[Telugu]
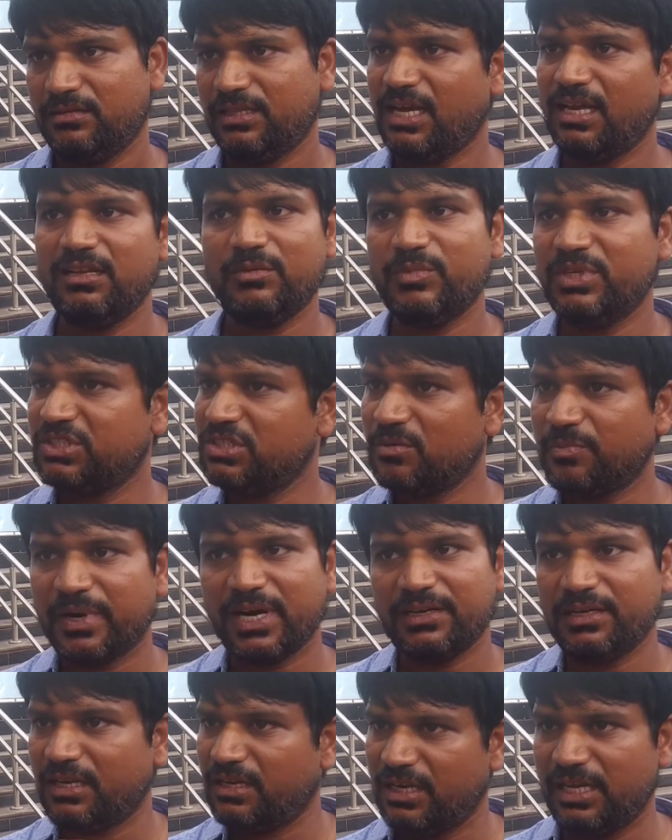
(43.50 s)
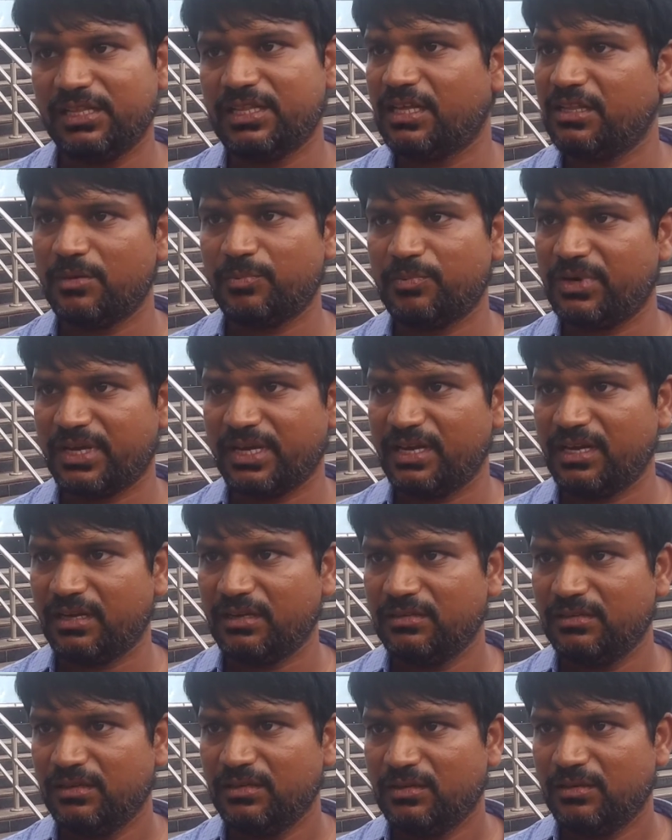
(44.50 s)
దానికి మించిన పార్టీ లేదు అది ఎప్పటికైనా
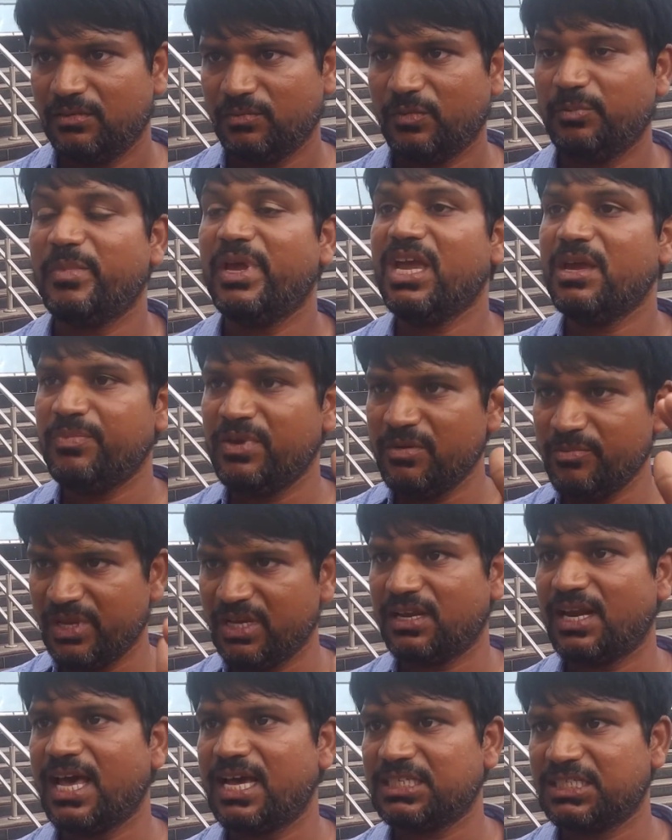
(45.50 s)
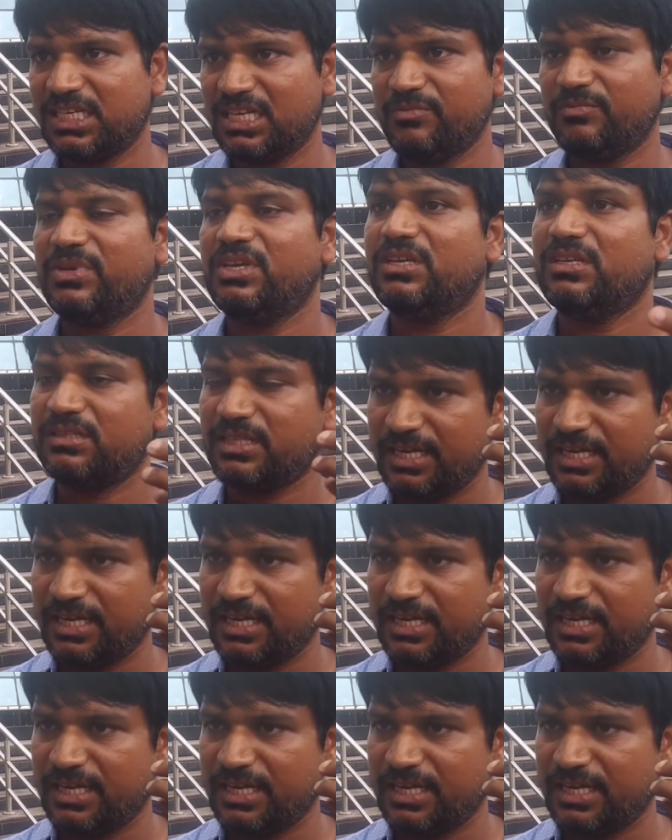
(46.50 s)
మేబీ మీకు లాస్ట్ టైం మీ